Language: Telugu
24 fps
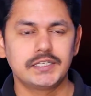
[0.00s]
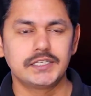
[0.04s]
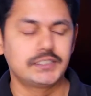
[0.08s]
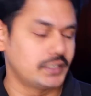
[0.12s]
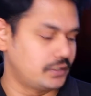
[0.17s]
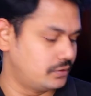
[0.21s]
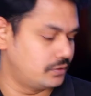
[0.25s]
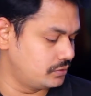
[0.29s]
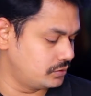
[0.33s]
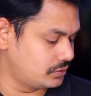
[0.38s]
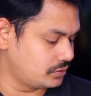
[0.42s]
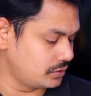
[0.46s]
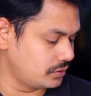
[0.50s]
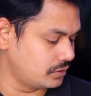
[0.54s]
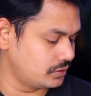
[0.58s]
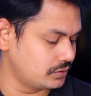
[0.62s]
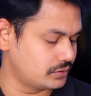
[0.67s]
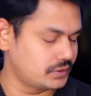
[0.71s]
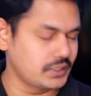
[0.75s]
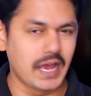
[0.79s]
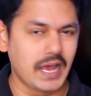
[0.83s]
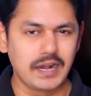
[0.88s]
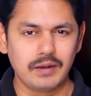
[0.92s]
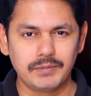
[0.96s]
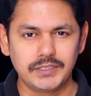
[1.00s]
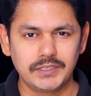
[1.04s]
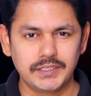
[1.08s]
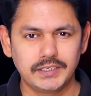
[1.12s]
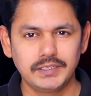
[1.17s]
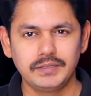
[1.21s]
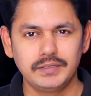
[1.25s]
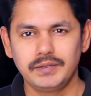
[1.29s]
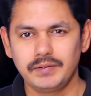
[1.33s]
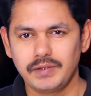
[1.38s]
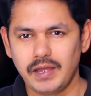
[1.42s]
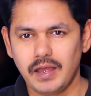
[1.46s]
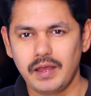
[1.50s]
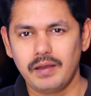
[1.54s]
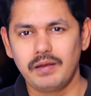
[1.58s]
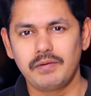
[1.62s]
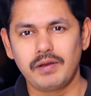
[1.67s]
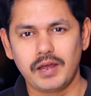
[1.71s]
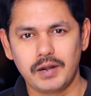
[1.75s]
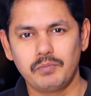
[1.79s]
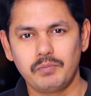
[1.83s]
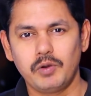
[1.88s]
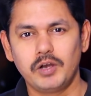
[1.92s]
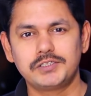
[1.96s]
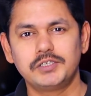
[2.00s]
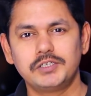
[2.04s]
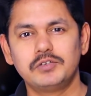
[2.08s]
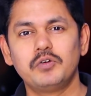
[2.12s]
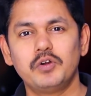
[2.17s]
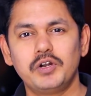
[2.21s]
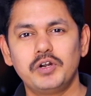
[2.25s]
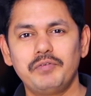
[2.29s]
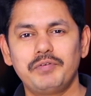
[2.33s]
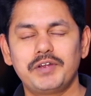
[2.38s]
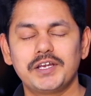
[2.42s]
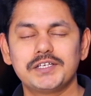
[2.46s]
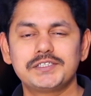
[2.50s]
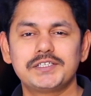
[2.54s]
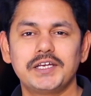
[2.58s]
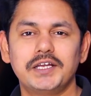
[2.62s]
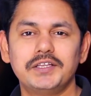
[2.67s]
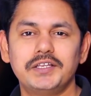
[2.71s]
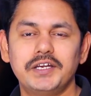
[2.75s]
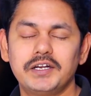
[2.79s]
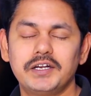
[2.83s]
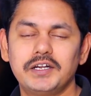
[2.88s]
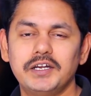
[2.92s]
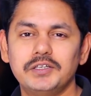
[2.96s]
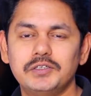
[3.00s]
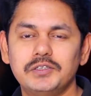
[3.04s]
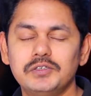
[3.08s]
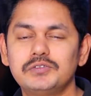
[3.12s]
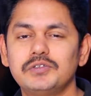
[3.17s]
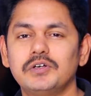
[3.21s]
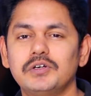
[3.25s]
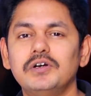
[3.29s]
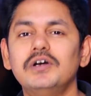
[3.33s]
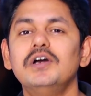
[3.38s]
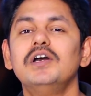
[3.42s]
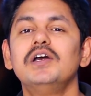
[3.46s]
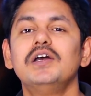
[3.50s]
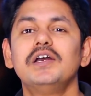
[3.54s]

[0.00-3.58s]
చేశాను సో చాలామందికి అన్బాక్సింగ్ నోటిఫికేషన్ అందినట్లేదు సో